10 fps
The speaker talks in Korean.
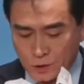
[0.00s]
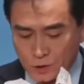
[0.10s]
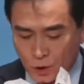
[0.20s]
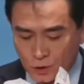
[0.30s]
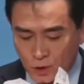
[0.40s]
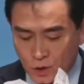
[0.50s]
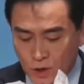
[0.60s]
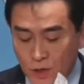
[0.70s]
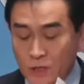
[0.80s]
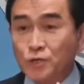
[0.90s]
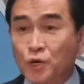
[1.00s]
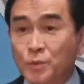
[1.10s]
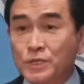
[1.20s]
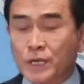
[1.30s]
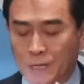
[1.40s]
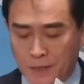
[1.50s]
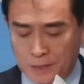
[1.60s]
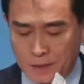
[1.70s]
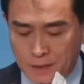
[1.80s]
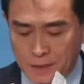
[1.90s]
저는 오늘
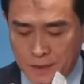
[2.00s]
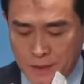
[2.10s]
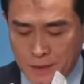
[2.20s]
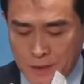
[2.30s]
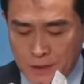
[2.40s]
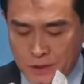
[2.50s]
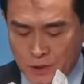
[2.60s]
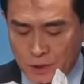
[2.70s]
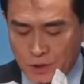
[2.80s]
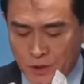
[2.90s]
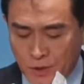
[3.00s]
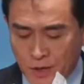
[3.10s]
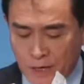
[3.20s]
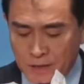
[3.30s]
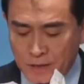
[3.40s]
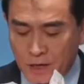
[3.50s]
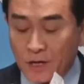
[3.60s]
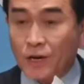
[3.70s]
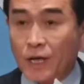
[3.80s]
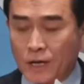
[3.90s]
여러분께 저를 겨냥한
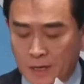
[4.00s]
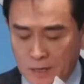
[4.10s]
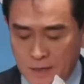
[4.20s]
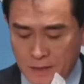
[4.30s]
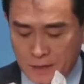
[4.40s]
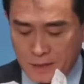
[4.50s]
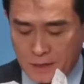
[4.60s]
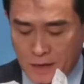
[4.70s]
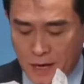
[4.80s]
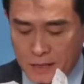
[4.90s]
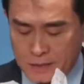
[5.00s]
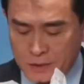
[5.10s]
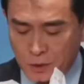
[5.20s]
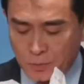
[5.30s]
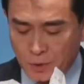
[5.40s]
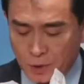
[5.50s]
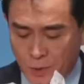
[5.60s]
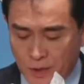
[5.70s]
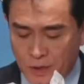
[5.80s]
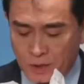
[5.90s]
일련의 악의성
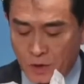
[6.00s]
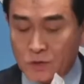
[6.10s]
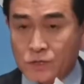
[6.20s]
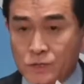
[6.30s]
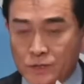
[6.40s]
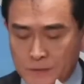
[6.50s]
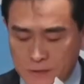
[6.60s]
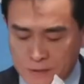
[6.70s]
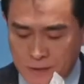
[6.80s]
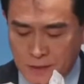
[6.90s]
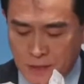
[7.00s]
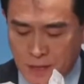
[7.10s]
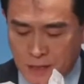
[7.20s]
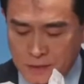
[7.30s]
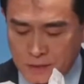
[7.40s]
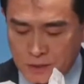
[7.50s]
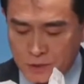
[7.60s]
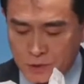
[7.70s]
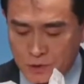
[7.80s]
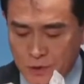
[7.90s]
보도와 억측,
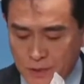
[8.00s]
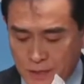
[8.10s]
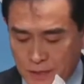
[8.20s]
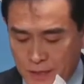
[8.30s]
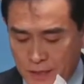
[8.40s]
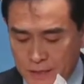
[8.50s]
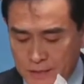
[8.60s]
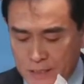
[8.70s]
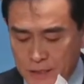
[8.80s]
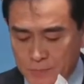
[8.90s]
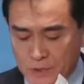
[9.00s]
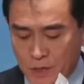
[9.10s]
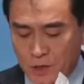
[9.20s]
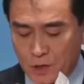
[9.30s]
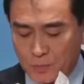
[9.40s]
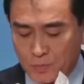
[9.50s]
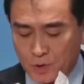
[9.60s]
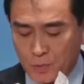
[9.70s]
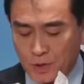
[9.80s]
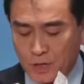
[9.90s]
가짜 뉴스에 대해 제 입장을
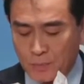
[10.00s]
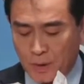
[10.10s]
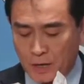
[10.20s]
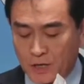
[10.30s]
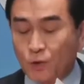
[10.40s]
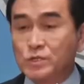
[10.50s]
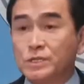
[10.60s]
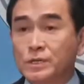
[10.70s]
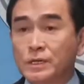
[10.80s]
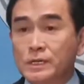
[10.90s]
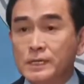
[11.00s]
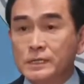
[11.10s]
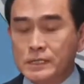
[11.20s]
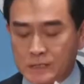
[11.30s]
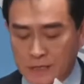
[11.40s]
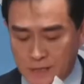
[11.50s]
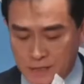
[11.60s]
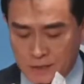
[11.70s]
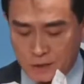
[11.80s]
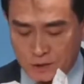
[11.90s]
분명히 밝히고자 이
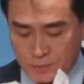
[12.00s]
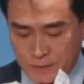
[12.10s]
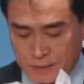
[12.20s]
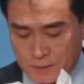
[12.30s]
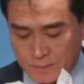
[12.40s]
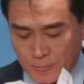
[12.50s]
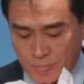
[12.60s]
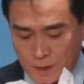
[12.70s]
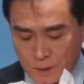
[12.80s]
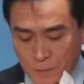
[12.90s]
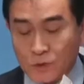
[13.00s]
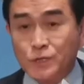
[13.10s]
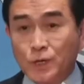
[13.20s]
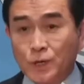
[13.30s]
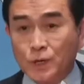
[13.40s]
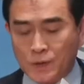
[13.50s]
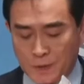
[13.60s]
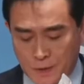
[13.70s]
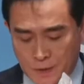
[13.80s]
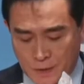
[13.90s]
자리에 섰습니다. 먼저